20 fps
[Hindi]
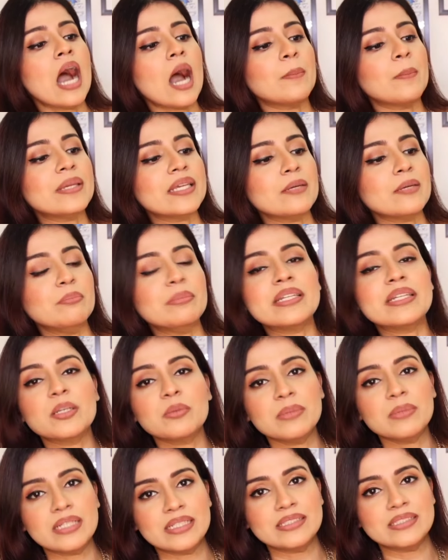अभी ये
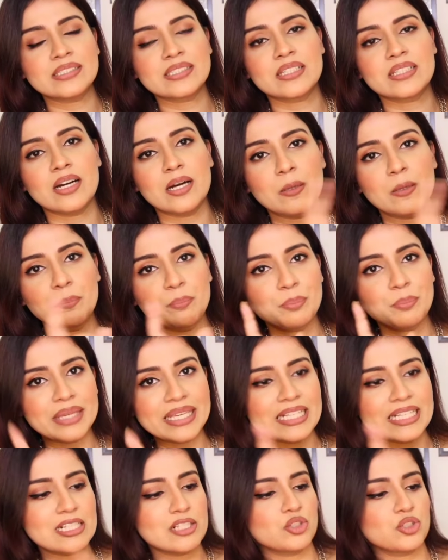मिनिमलिस्ट का
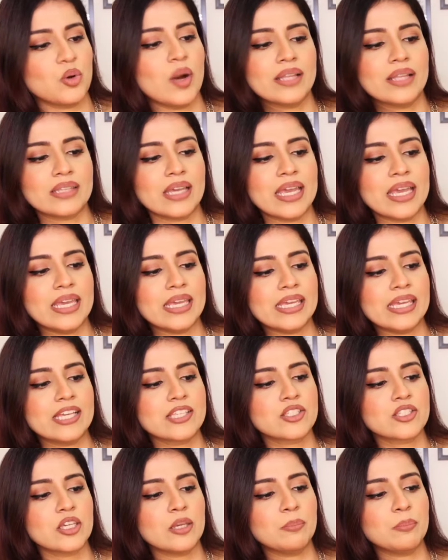पील जो आता है ए
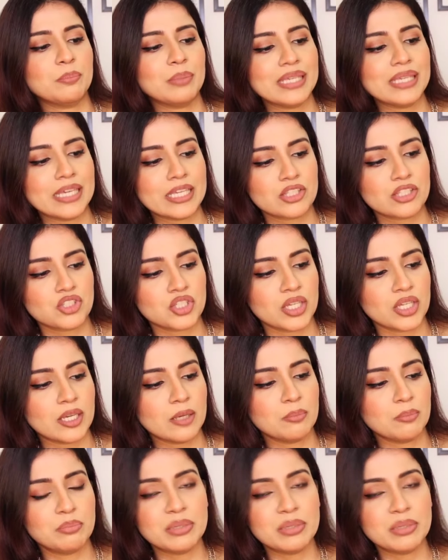एच ए पी एच ए